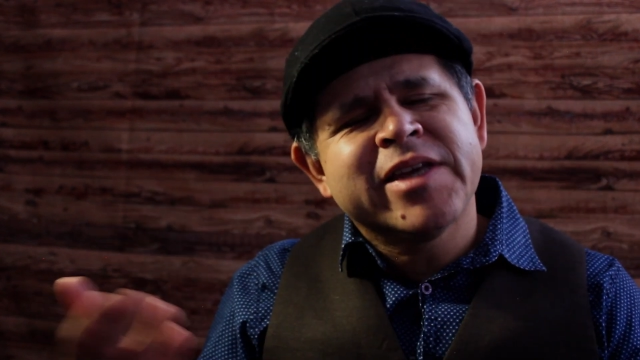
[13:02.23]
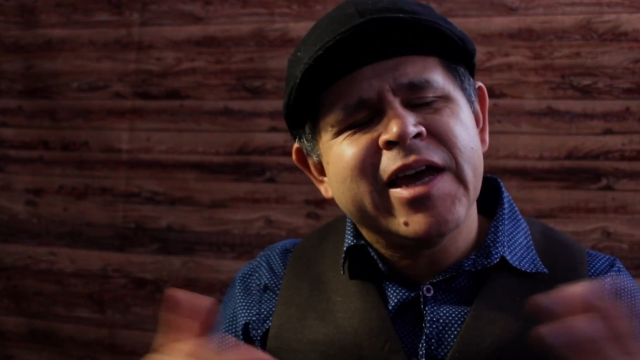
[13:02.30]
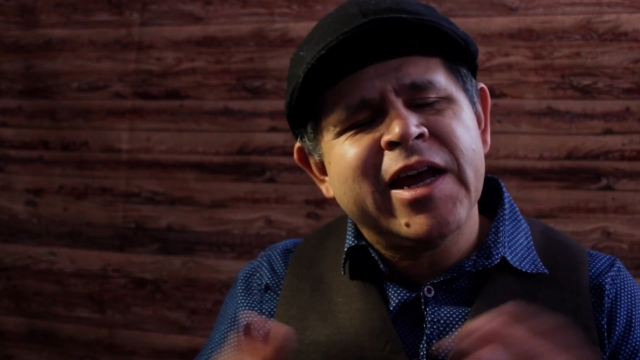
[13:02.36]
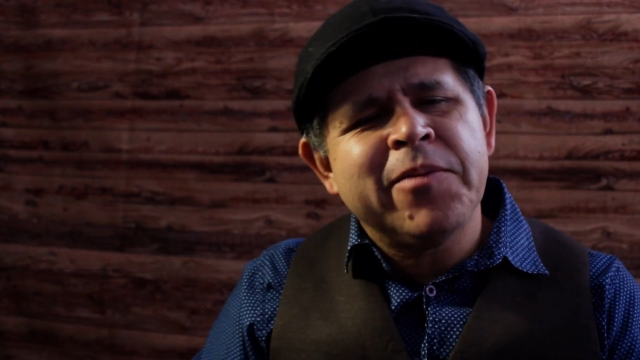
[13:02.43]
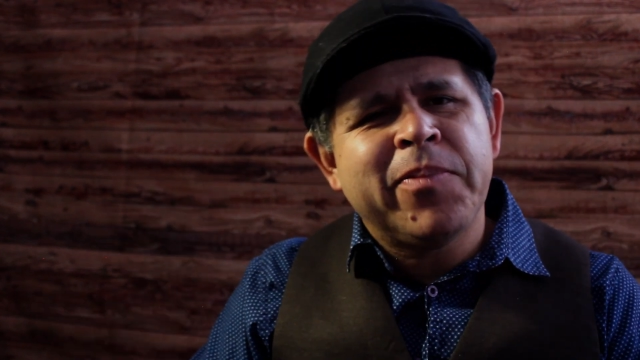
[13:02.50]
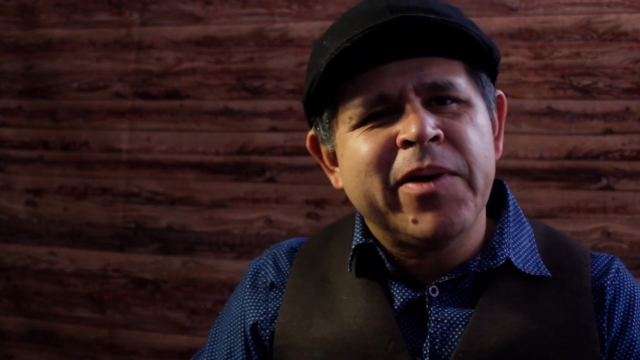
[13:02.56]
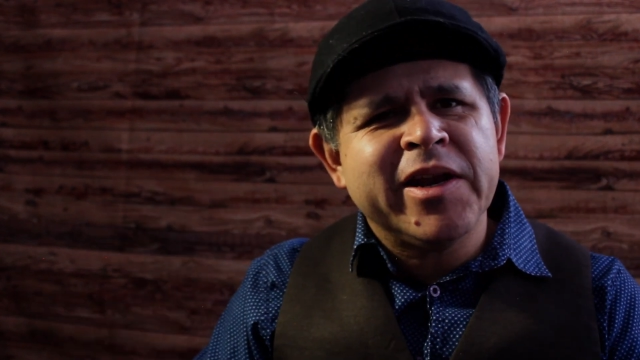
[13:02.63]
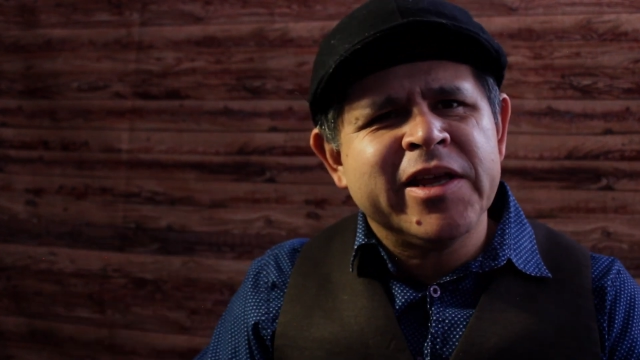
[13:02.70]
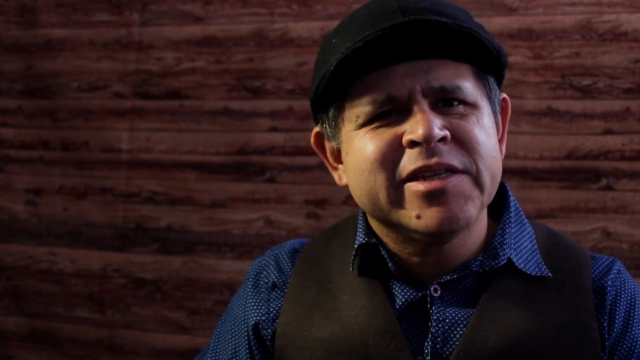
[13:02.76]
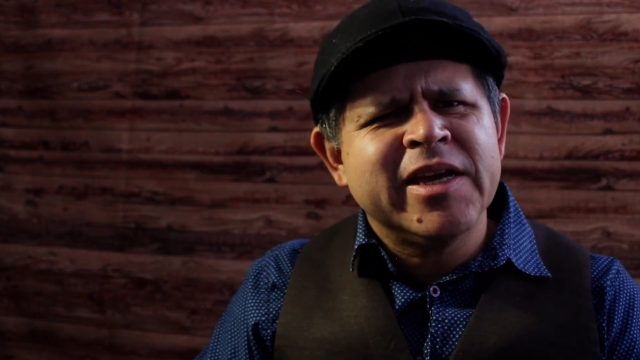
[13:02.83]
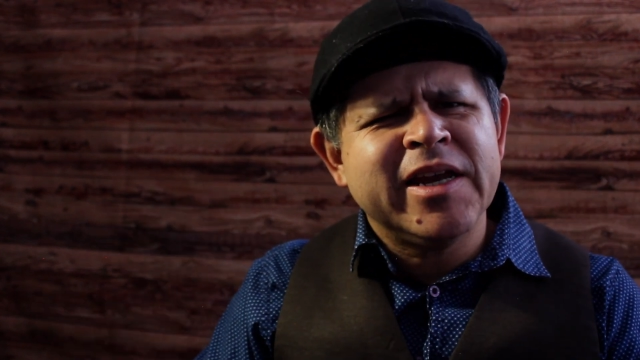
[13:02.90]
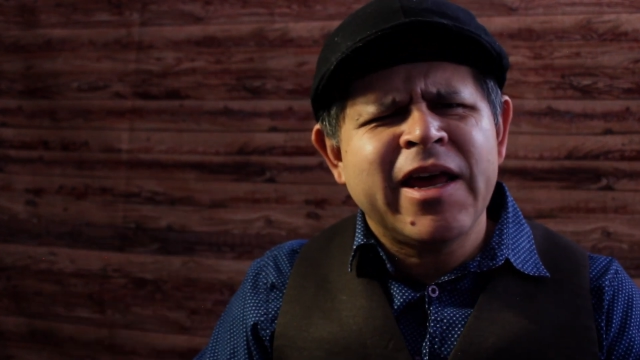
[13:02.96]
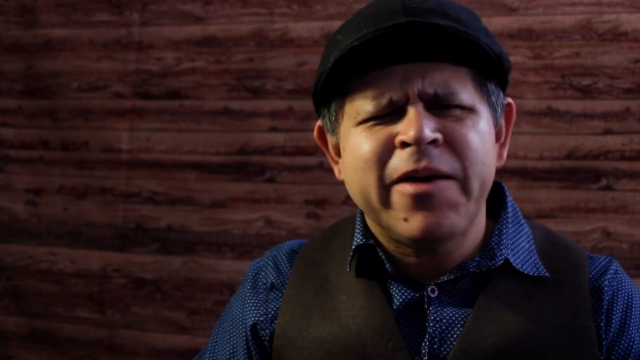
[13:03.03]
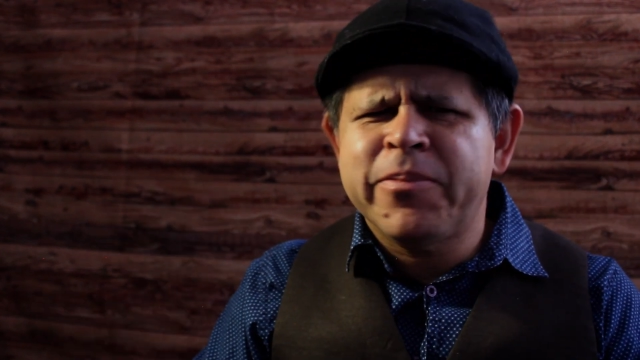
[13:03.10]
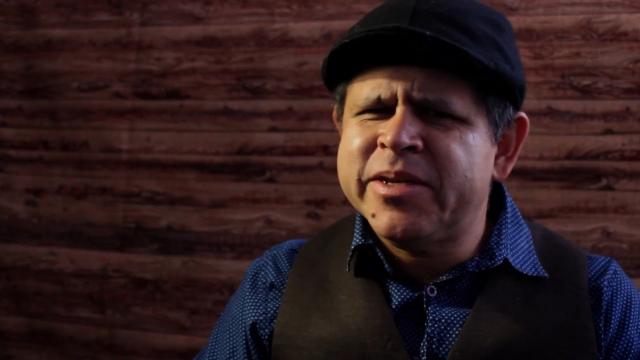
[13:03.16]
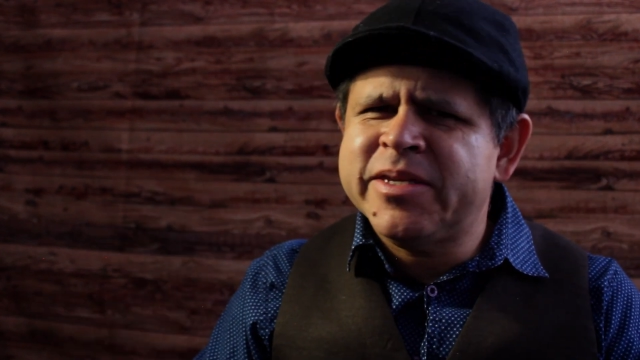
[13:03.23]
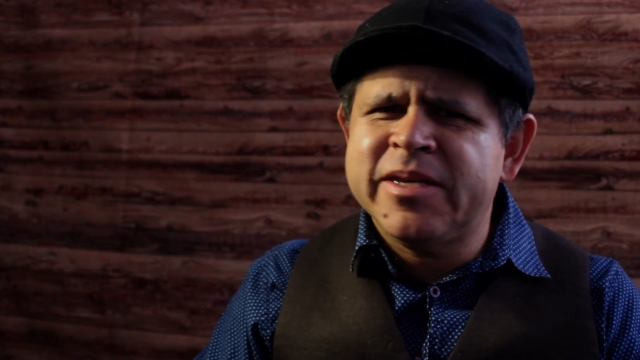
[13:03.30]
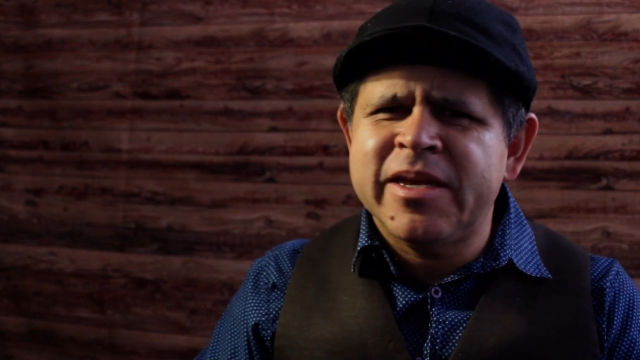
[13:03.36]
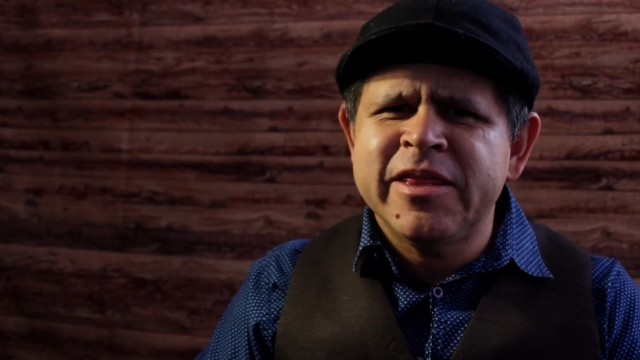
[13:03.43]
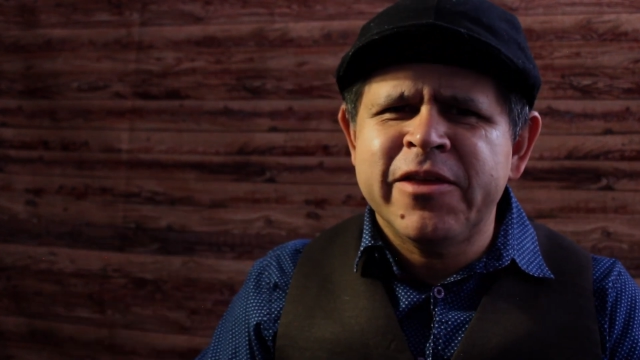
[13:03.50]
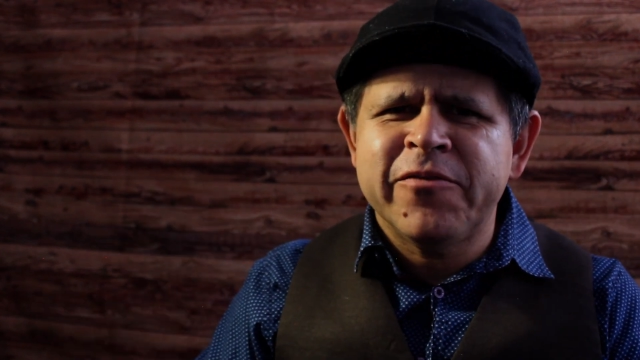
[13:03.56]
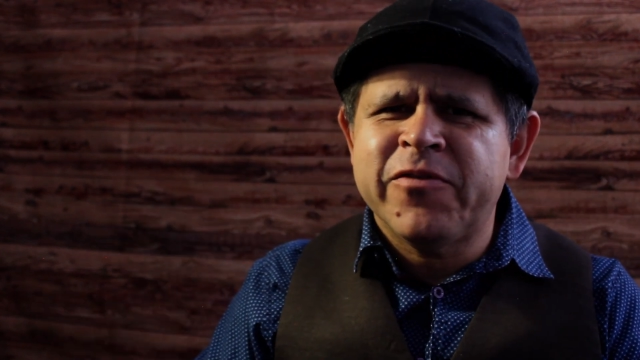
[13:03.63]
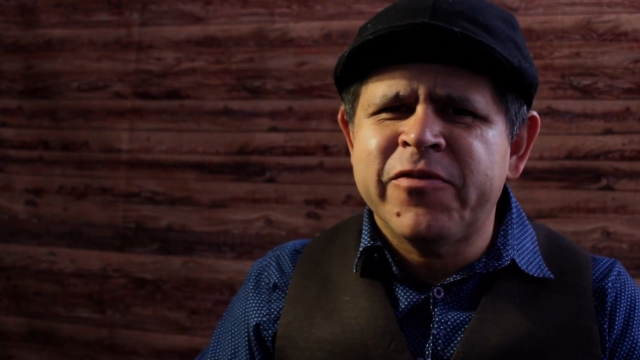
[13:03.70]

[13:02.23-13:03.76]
que al parecer a Vicente